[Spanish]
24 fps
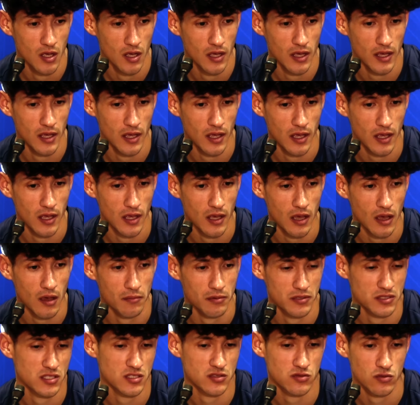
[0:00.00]
eh, a
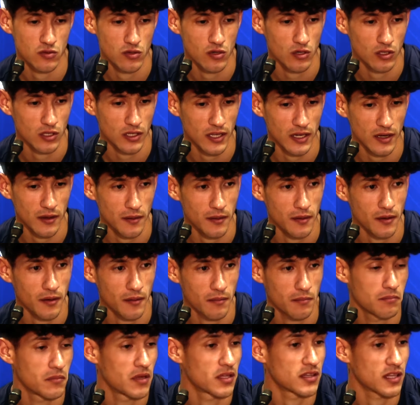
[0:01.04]
veces uno quiere
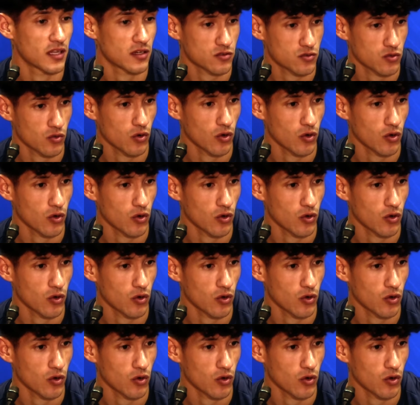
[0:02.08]
meter su